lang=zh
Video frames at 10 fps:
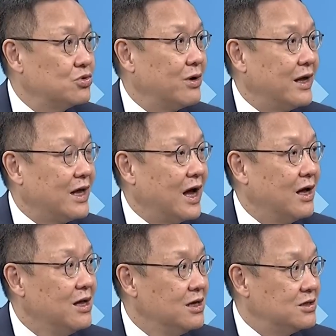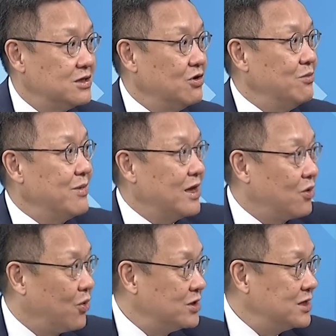出来的。对，只有美
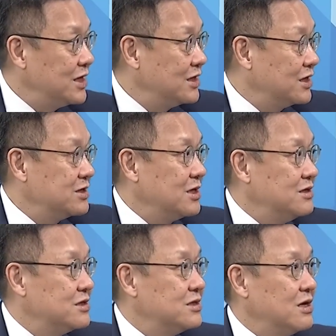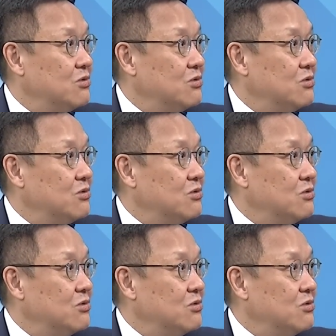国现在这个政治人